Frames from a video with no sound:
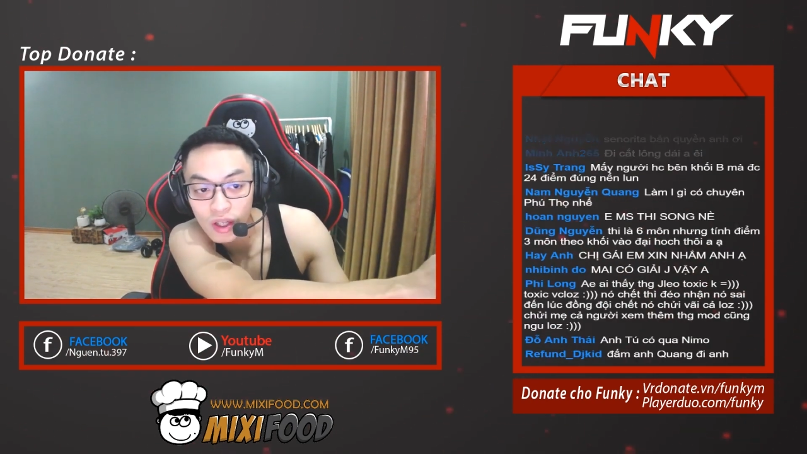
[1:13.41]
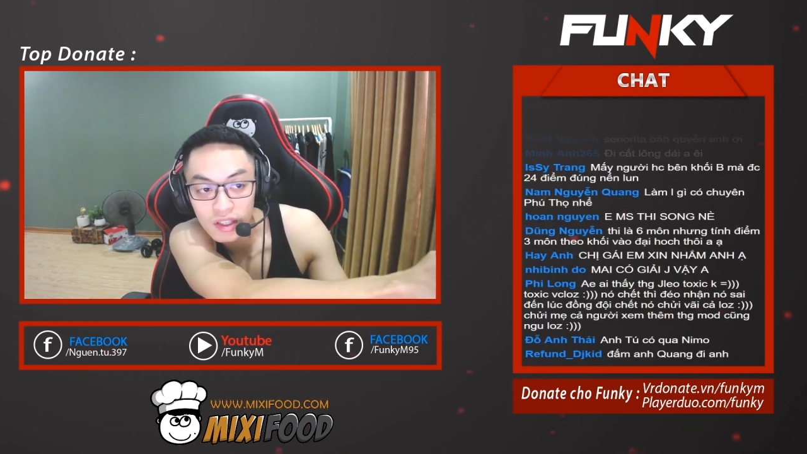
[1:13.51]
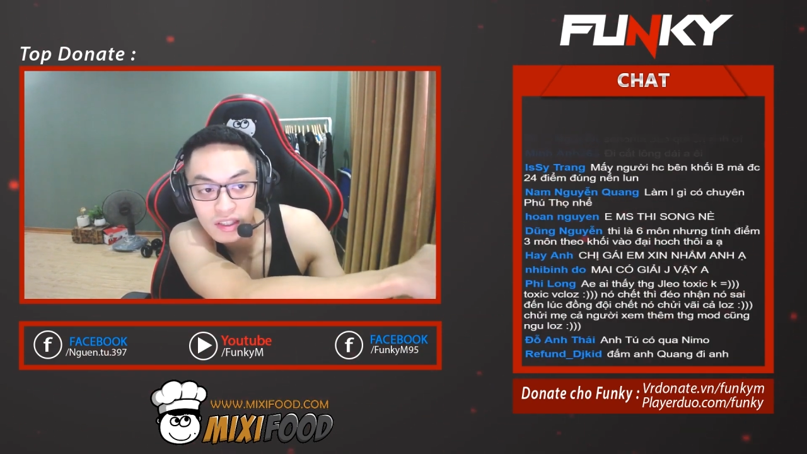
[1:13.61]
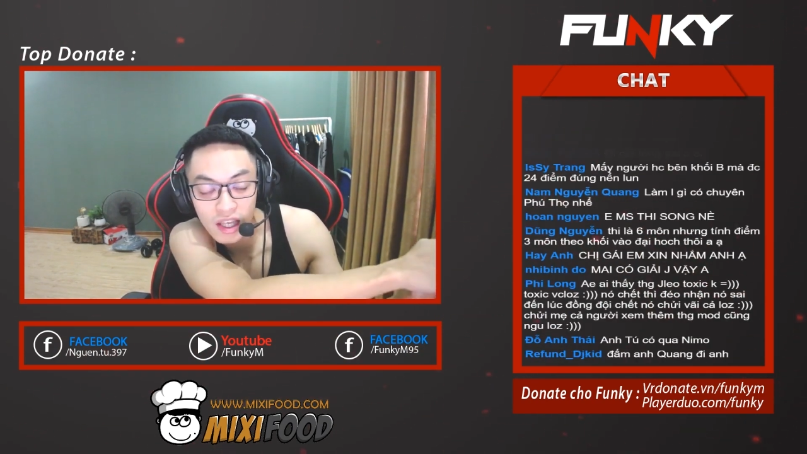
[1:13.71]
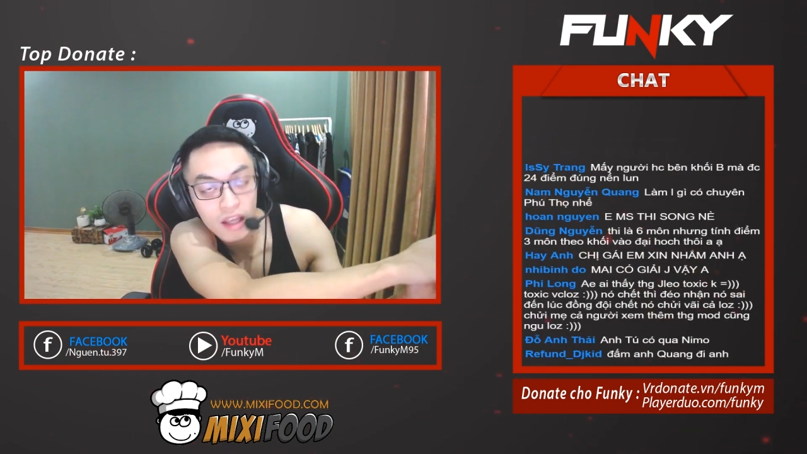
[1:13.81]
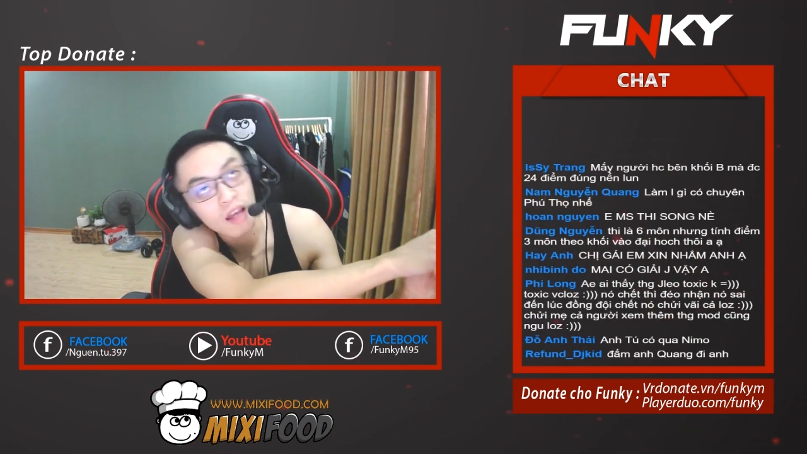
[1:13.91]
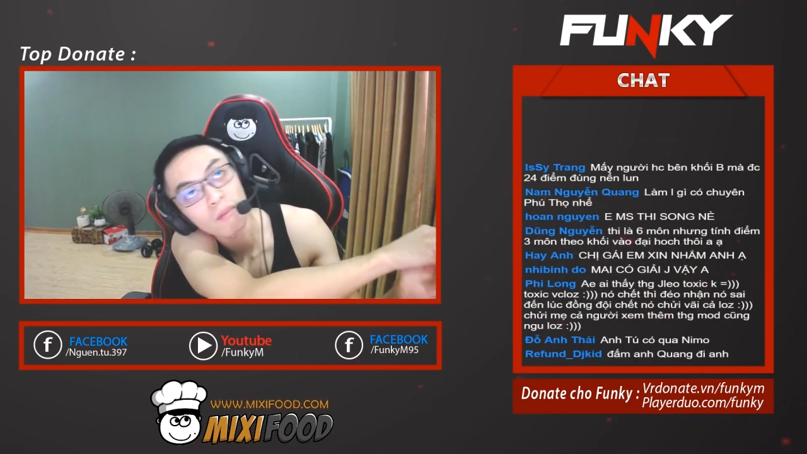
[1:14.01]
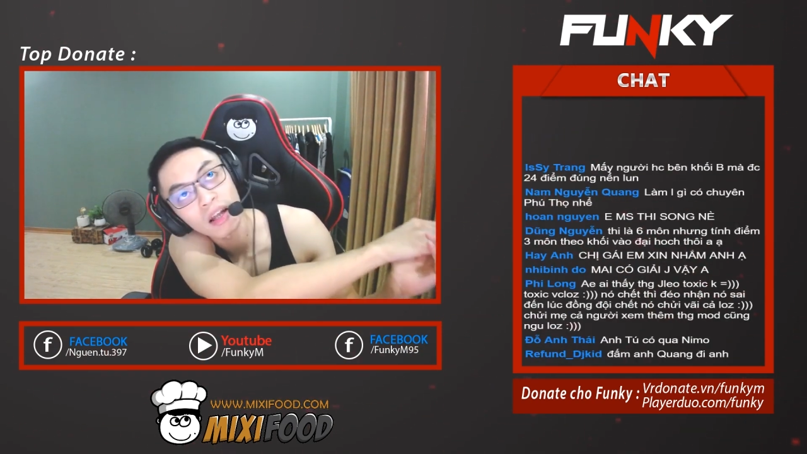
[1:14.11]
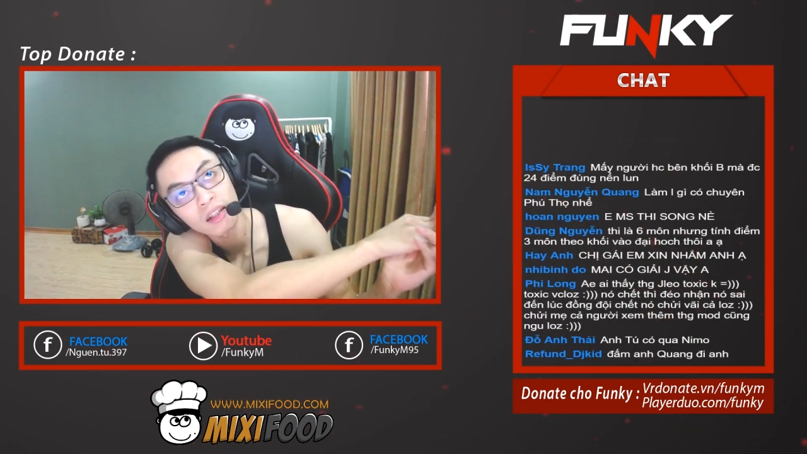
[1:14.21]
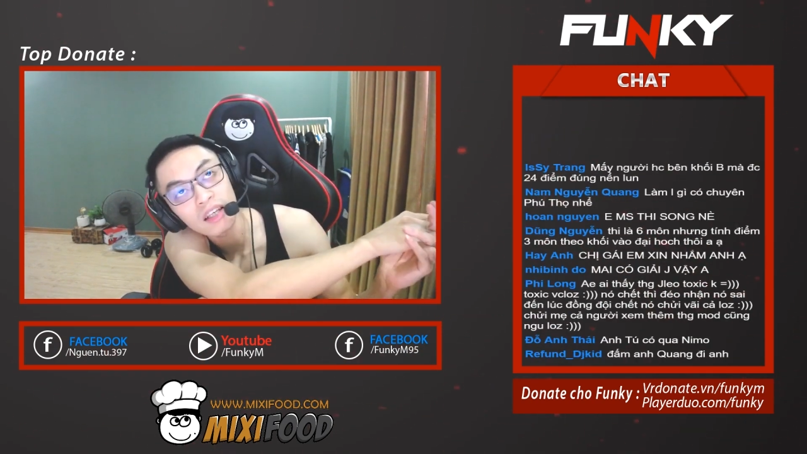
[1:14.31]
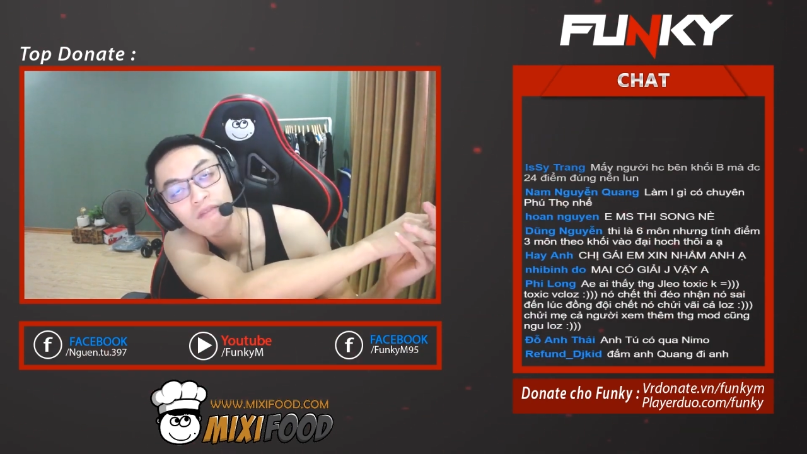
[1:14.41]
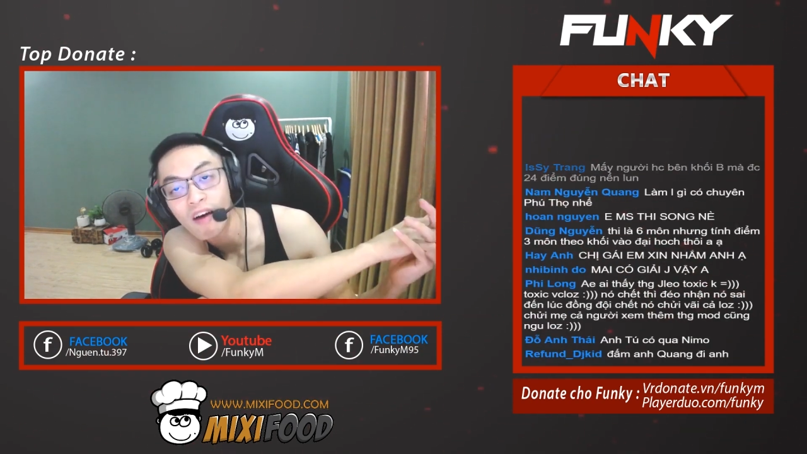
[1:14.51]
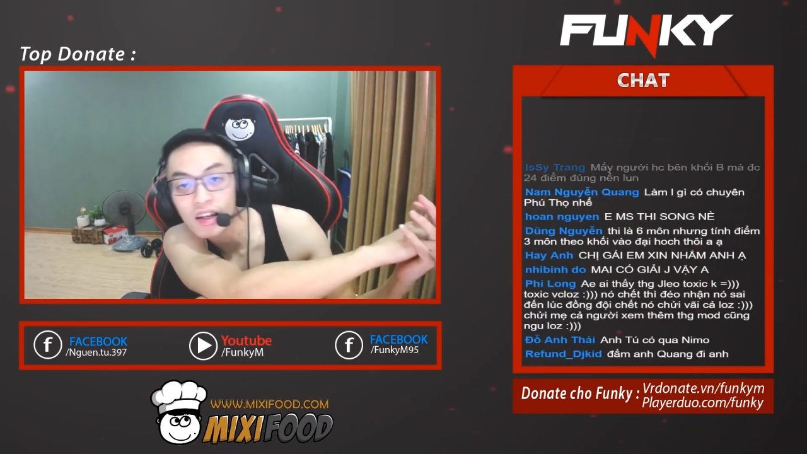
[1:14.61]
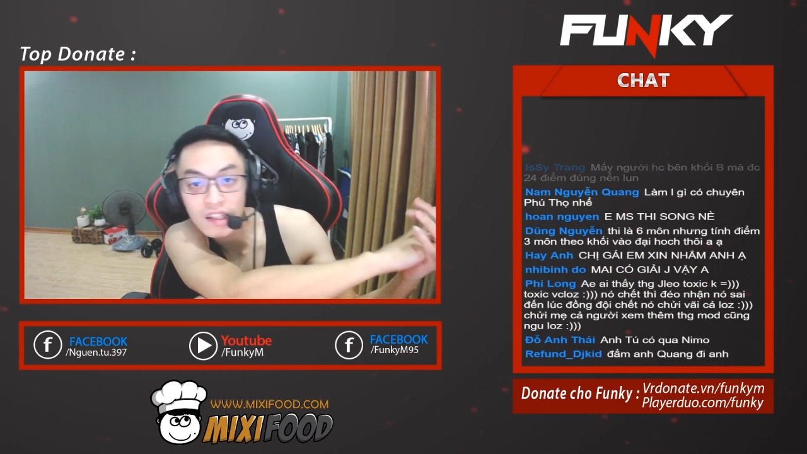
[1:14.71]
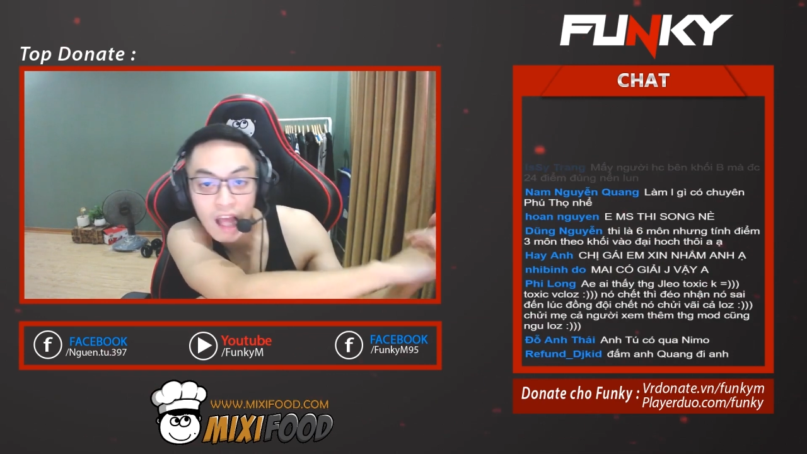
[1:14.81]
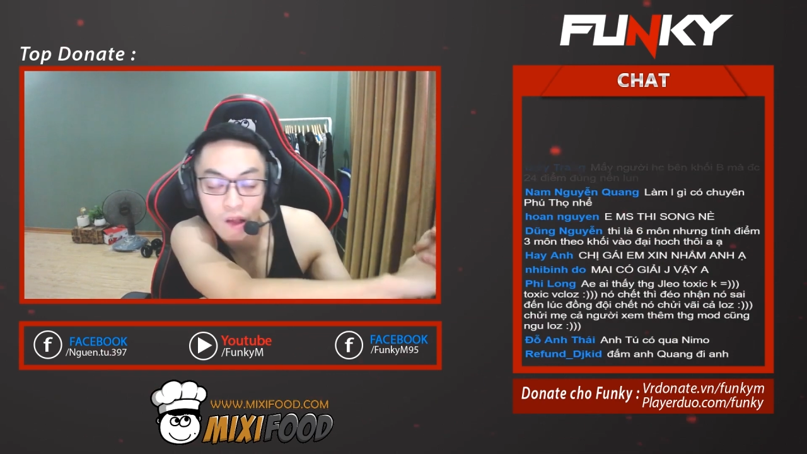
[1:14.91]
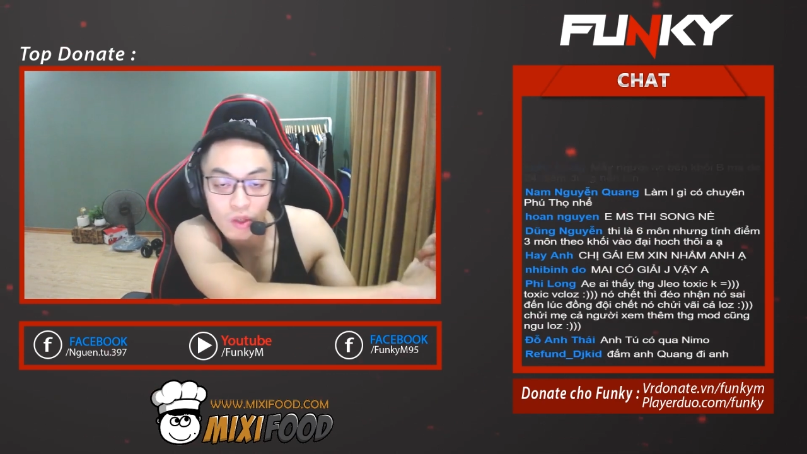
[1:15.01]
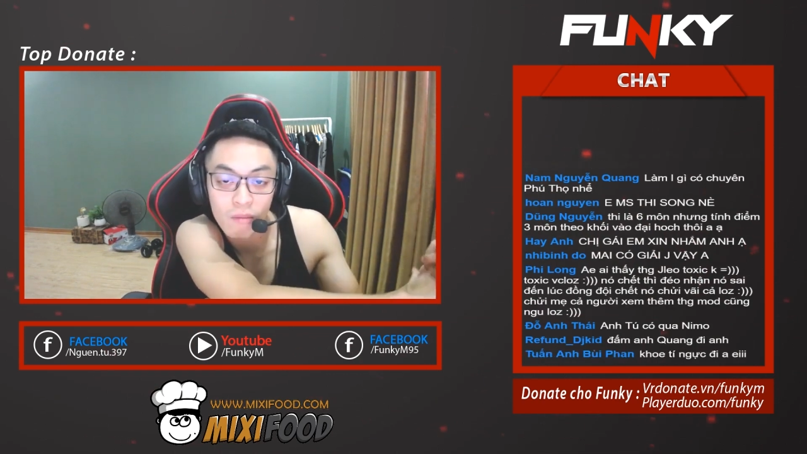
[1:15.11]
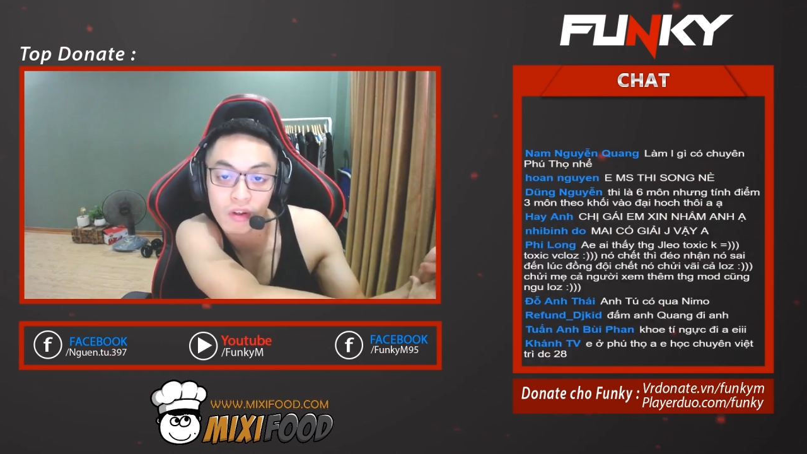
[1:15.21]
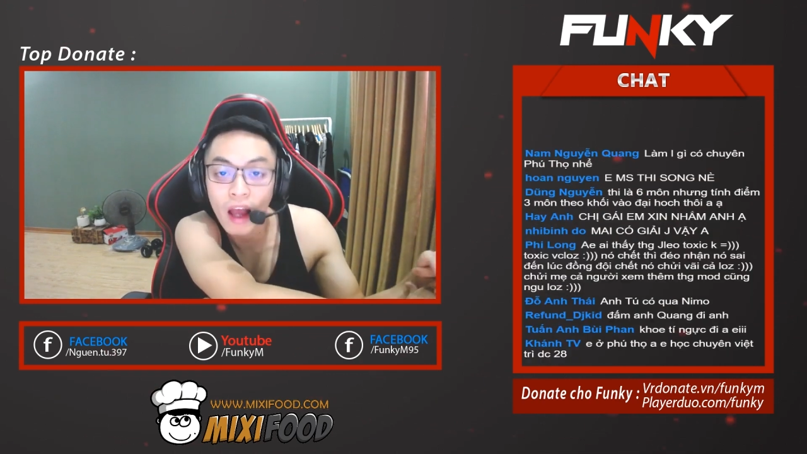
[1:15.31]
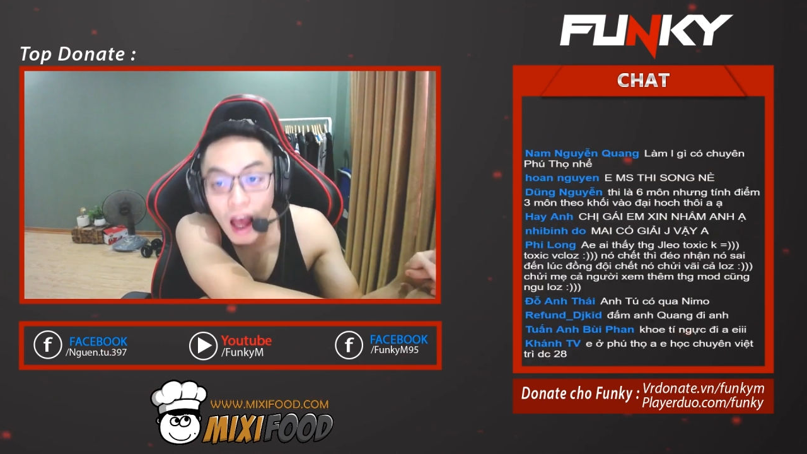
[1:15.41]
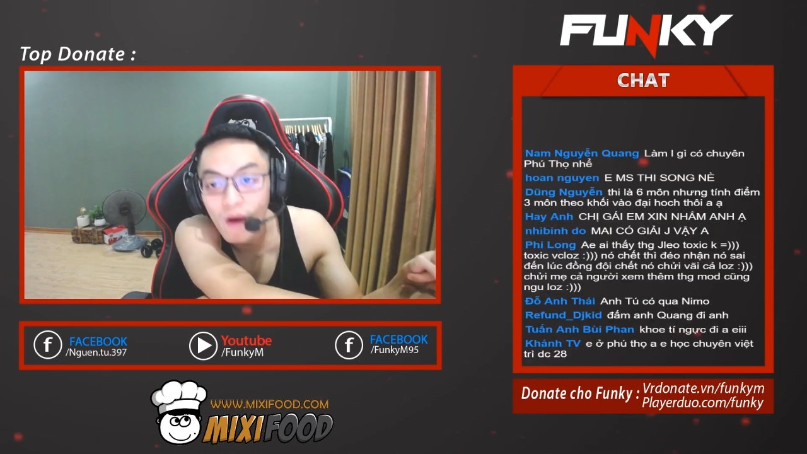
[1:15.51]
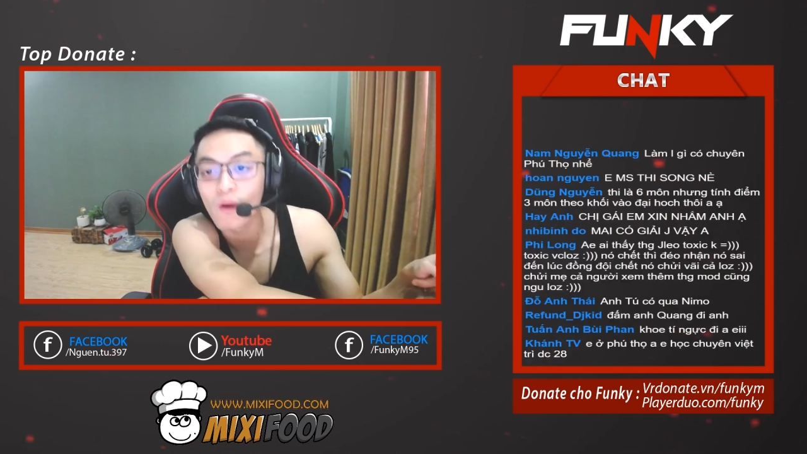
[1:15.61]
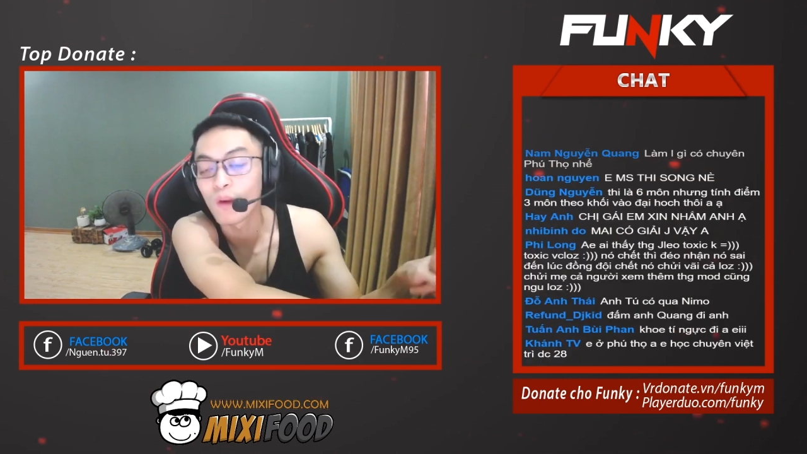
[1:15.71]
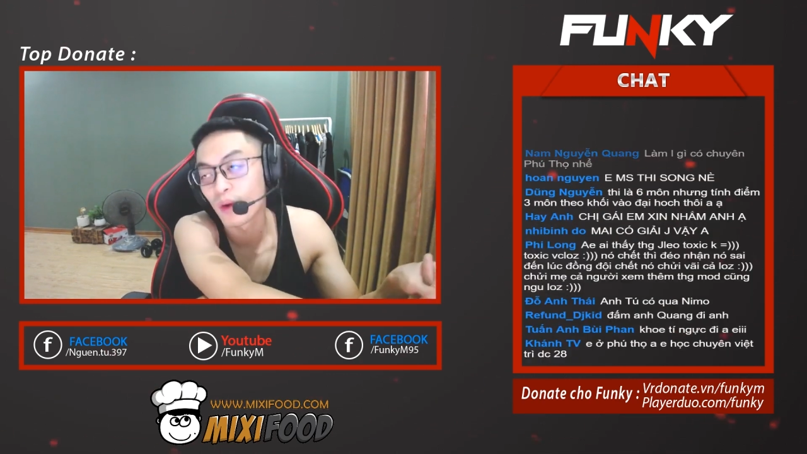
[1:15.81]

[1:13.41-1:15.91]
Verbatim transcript: chia sẻ kinh nghiệm bạn thi văn như nào cho điểm cao